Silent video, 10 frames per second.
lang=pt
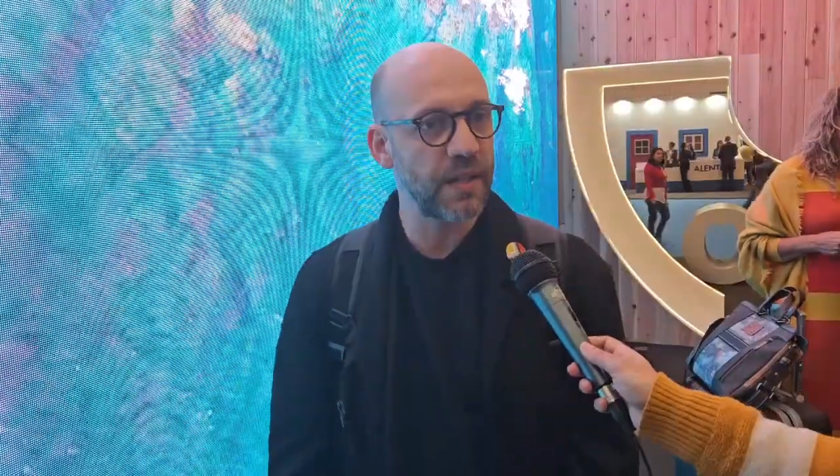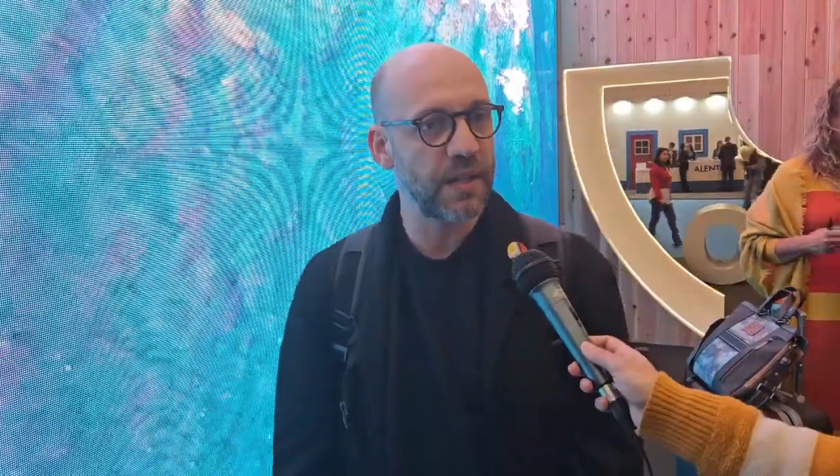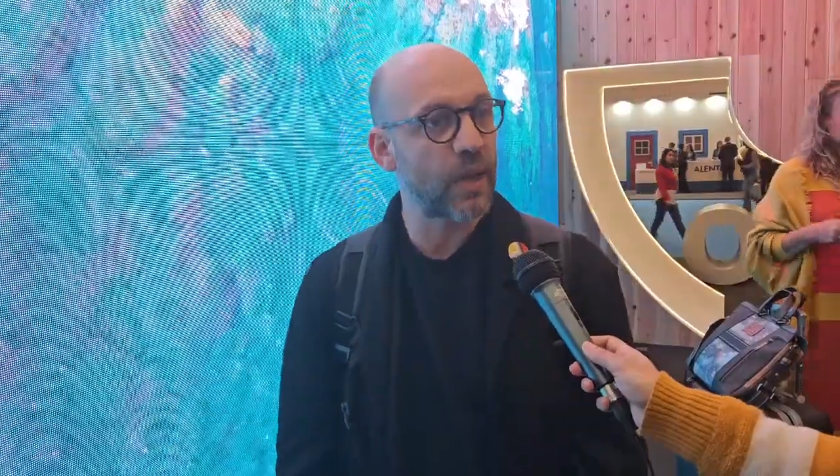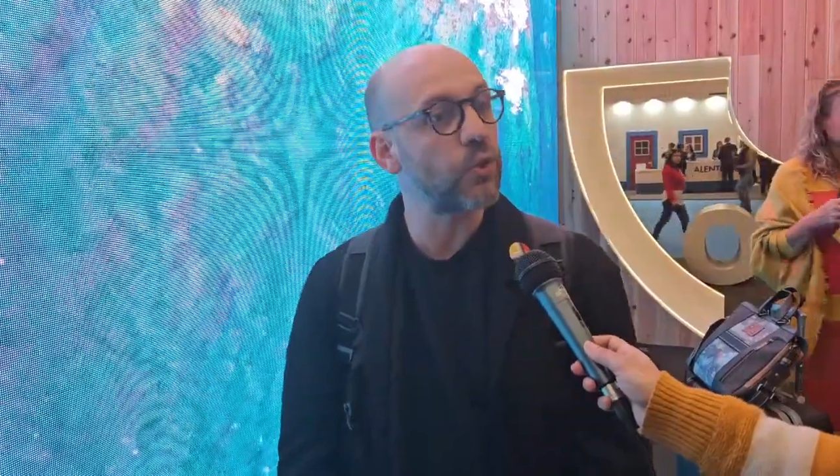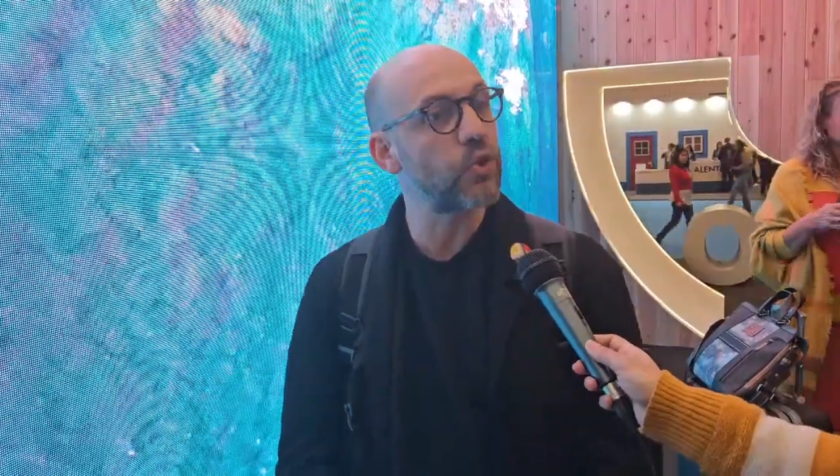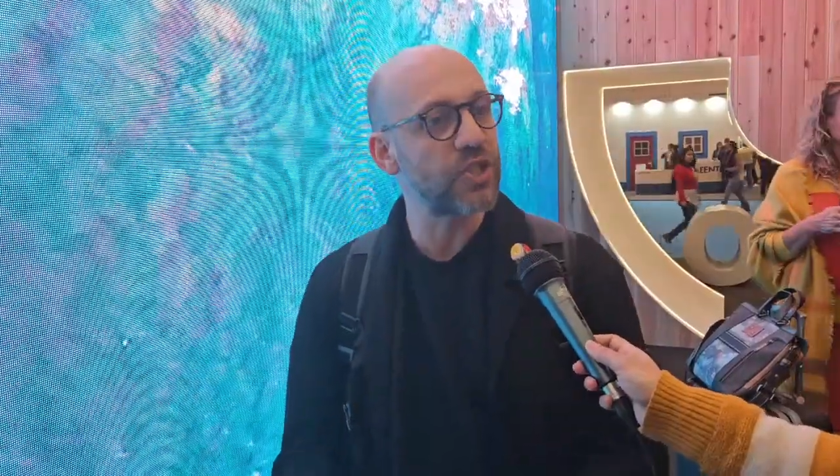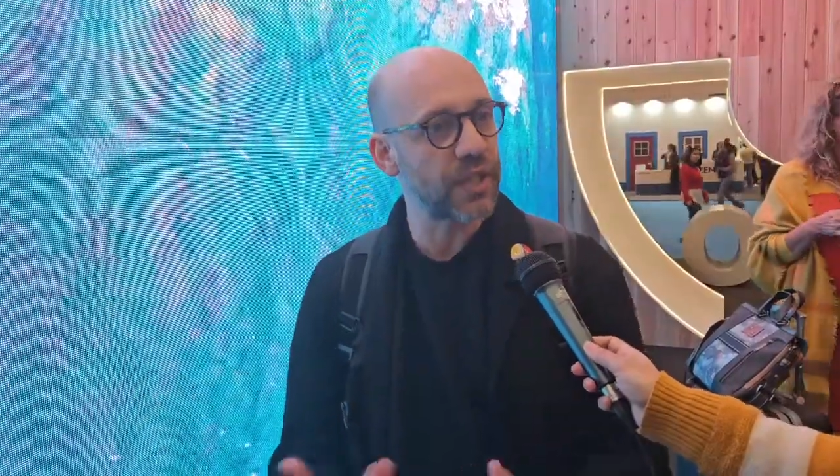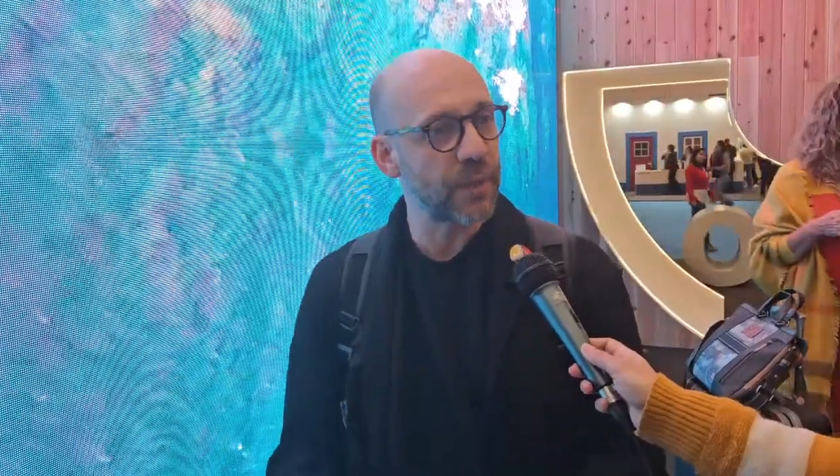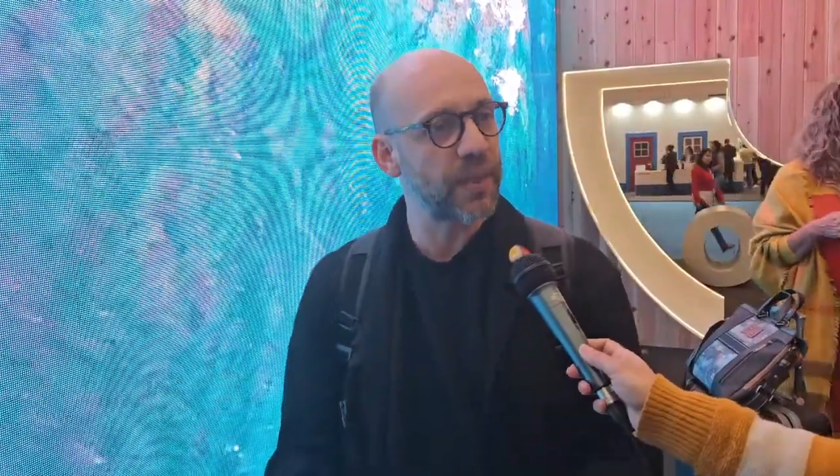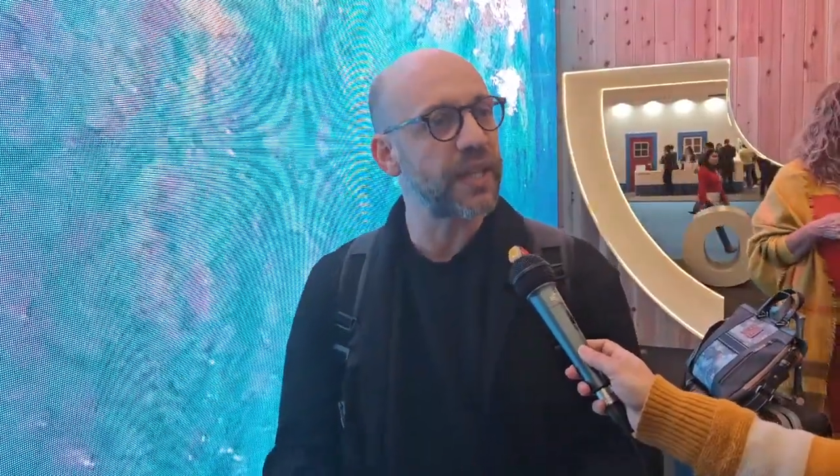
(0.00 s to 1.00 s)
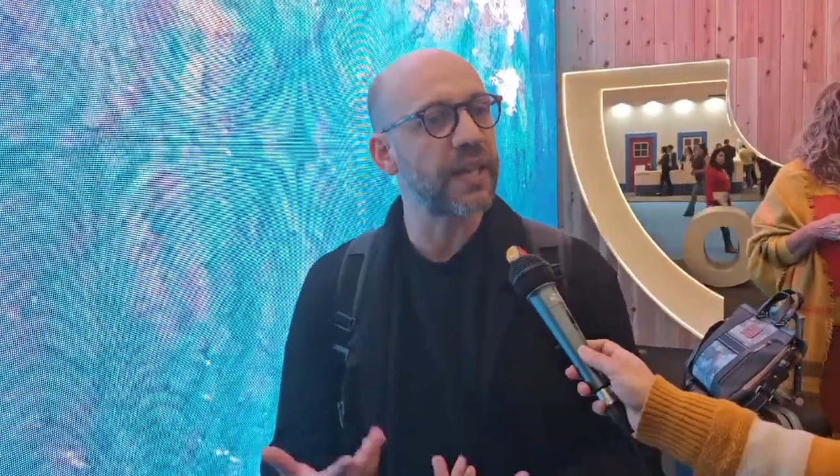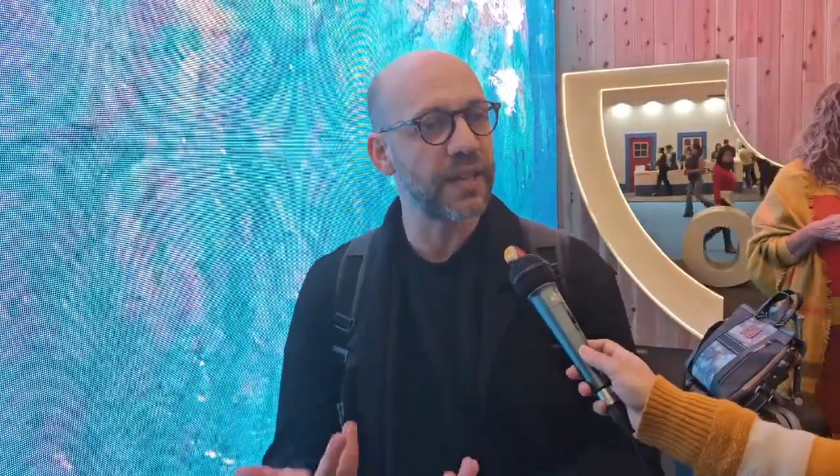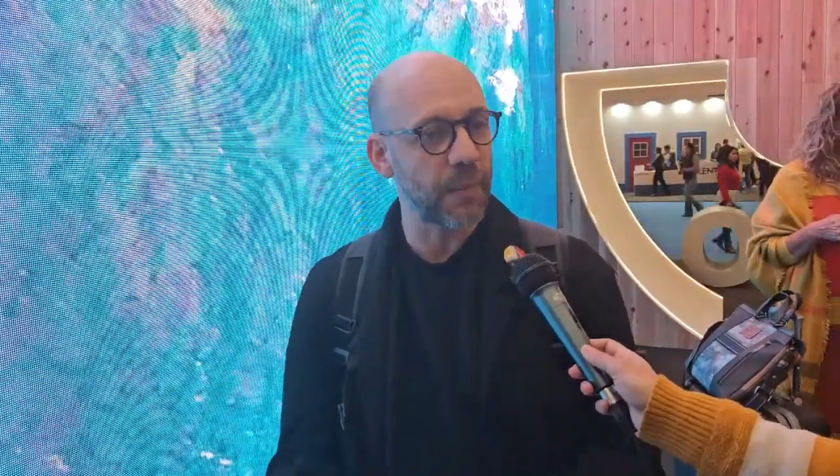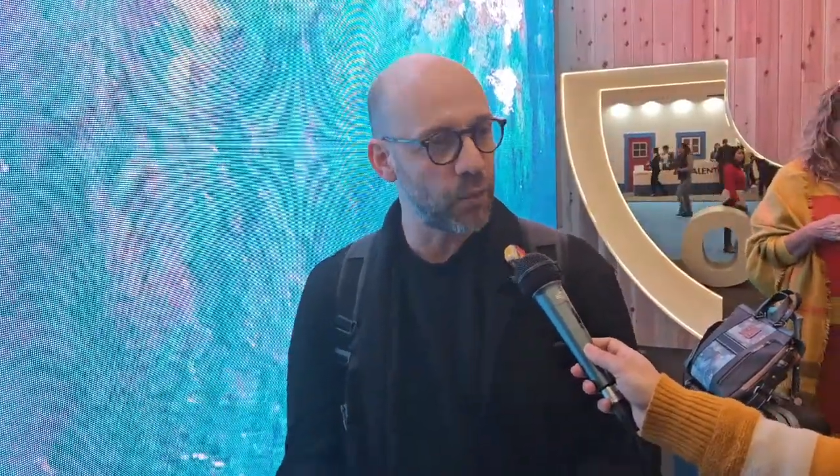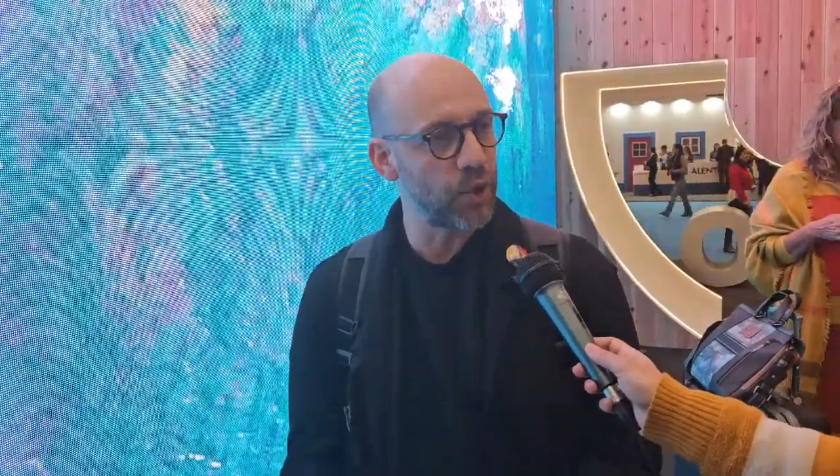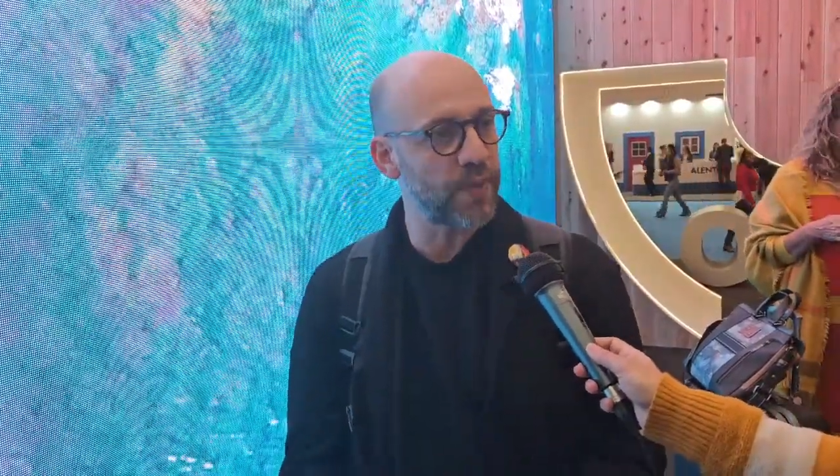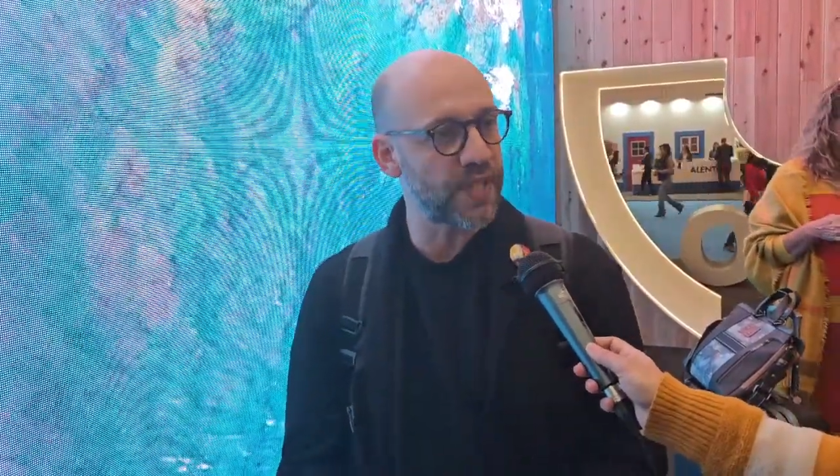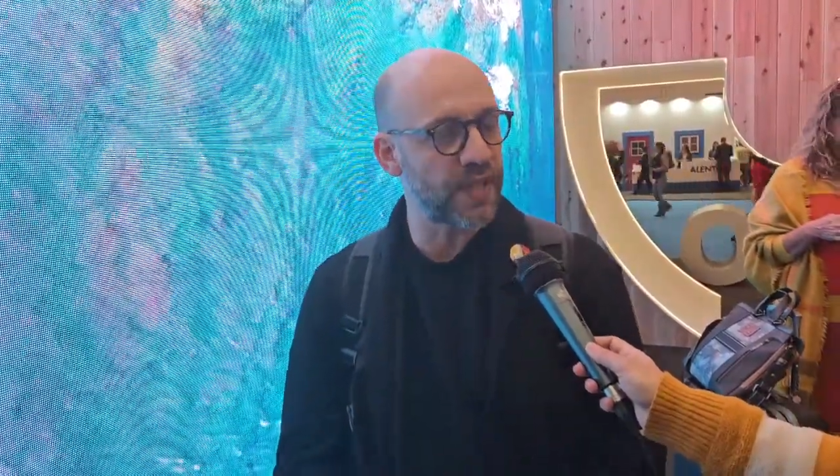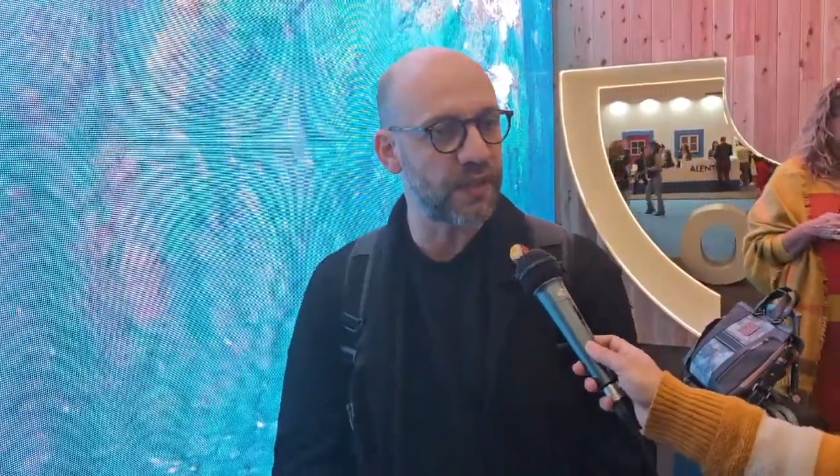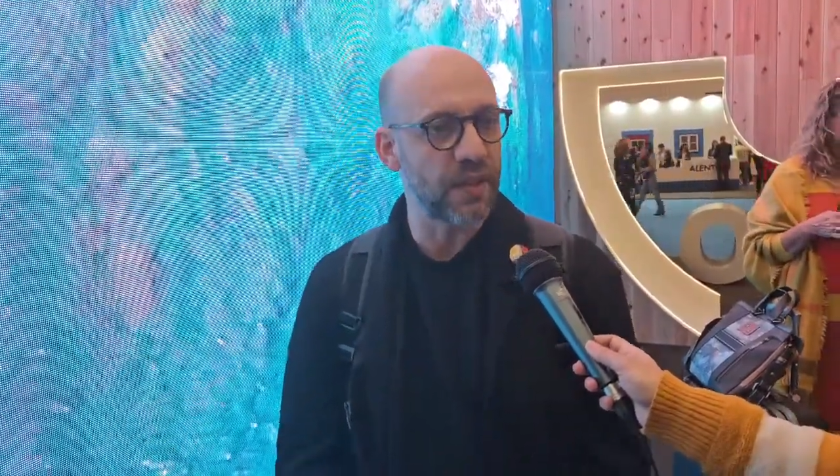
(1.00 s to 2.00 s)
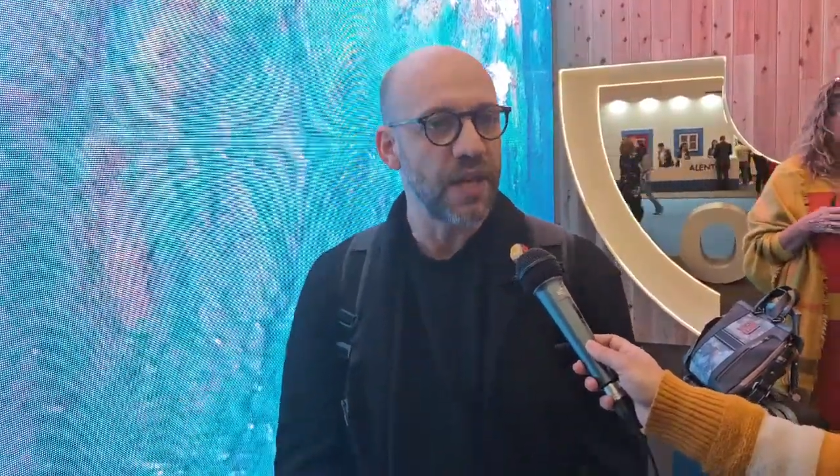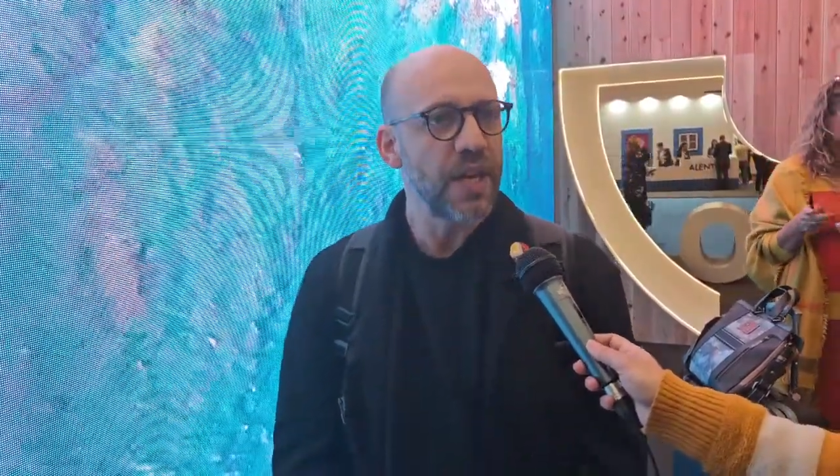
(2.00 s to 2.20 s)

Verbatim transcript: da autossustentabilidade está muito presente.